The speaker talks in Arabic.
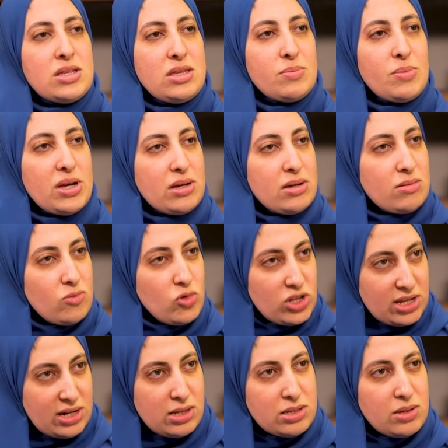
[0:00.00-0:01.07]
يبقى
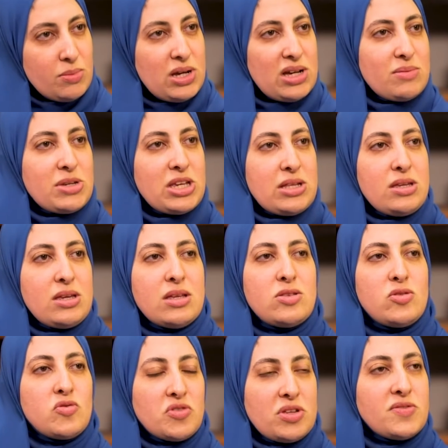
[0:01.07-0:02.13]
متناسب مع
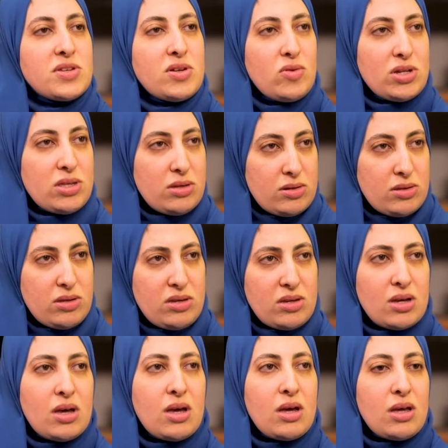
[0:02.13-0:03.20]
امكانياتي وفي نفس الوقت يرضيه
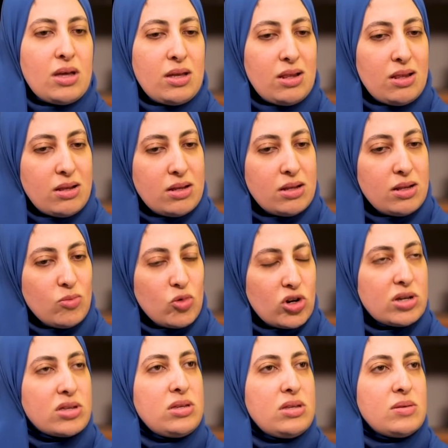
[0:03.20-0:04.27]

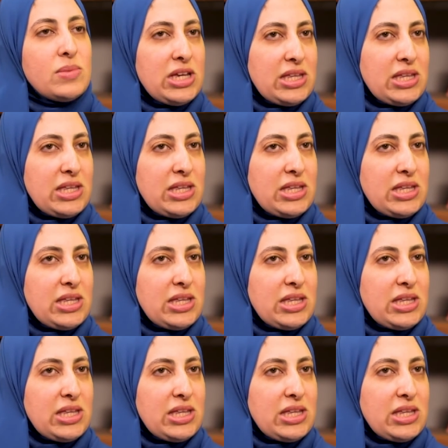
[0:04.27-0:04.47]
المراهقين